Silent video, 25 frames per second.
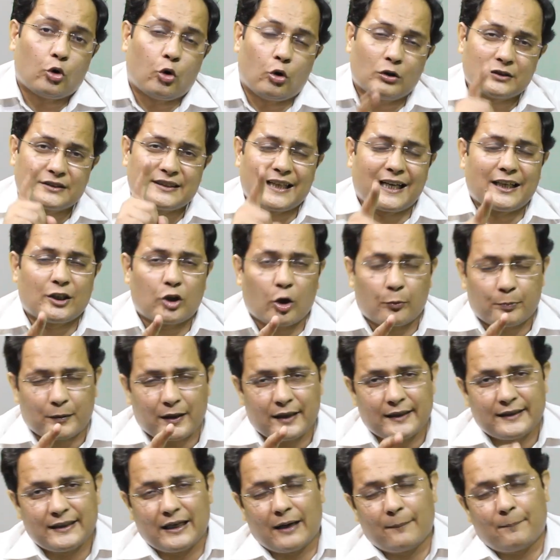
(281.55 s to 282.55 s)
कौन से
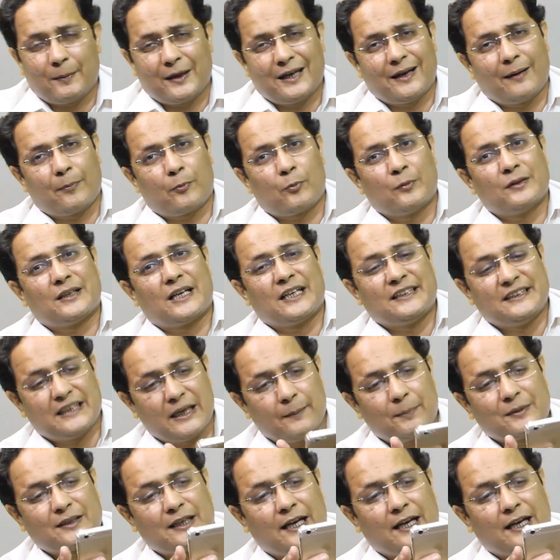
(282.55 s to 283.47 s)
हेलीकॉप्टर लिए हैं पहले आपको मैं ये